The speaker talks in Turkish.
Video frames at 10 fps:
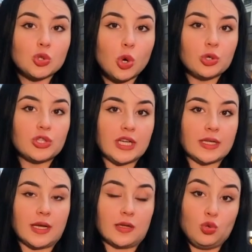
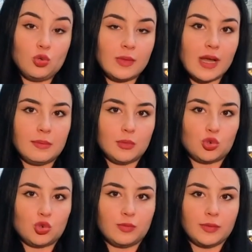Georgia'da
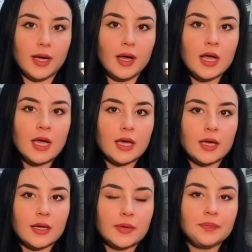düğümlenmiş durumda.
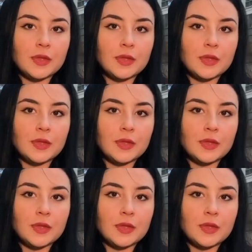Evet.